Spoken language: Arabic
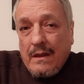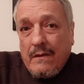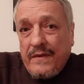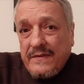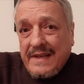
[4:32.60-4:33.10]

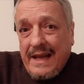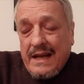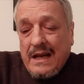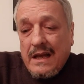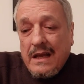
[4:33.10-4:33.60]
في نفس
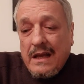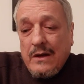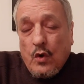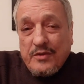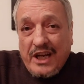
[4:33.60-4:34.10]
الحاله
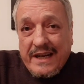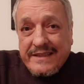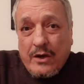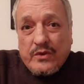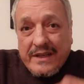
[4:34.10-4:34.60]
الام شحال
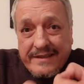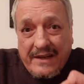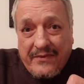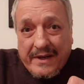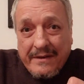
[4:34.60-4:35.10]
كتاخذ
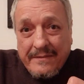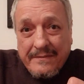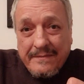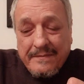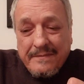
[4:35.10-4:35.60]
صفر
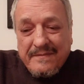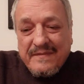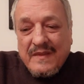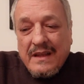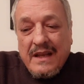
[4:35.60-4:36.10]

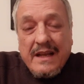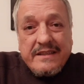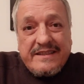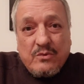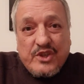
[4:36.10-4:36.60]

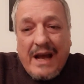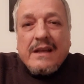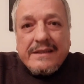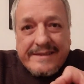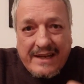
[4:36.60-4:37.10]

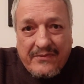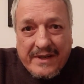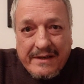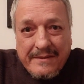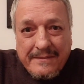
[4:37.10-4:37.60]
الزوجه
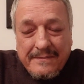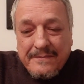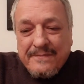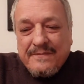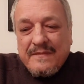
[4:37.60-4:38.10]
صفر
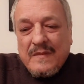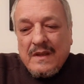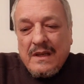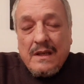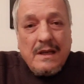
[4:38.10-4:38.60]

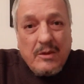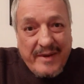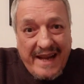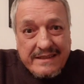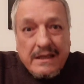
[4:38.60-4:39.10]

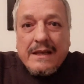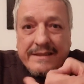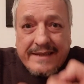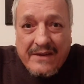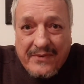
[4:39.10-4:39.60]
البنات
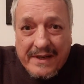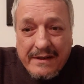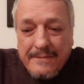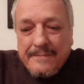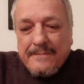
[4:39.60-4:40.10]
صفر
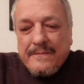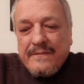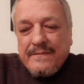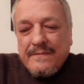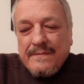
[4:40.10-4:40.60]

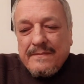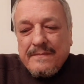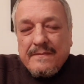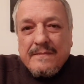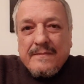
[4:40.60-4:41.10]

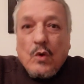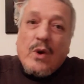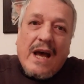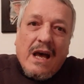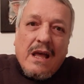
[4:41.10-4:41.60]

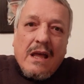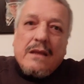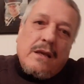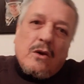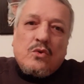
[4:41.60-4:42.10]
والاخ
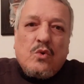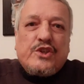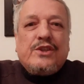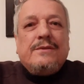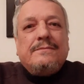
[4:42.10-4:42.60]
كياخذ كلشي